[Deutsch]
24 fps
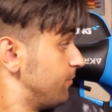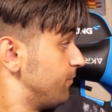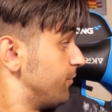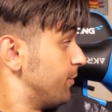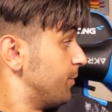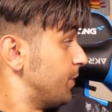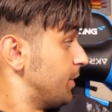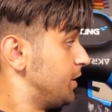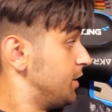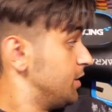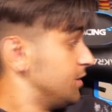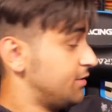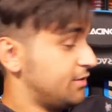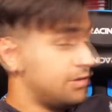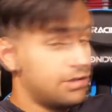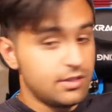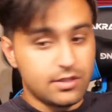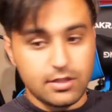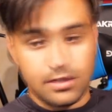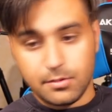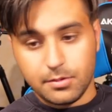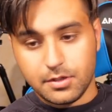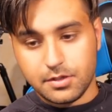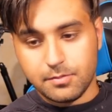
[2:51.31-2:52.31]
Wie man hier
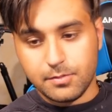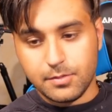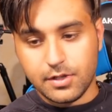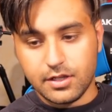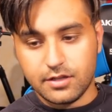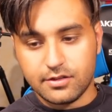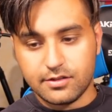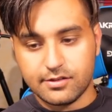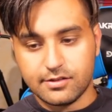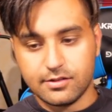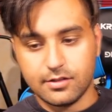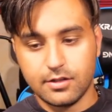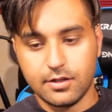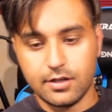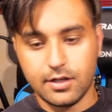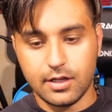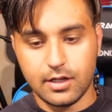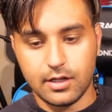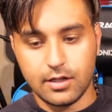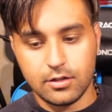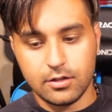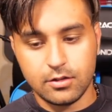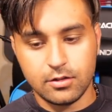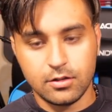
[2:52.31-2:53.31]
sieht, habe ich mir jetzt äh,
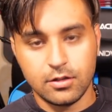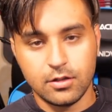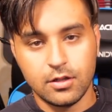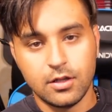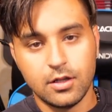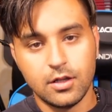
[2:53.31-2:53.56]
na,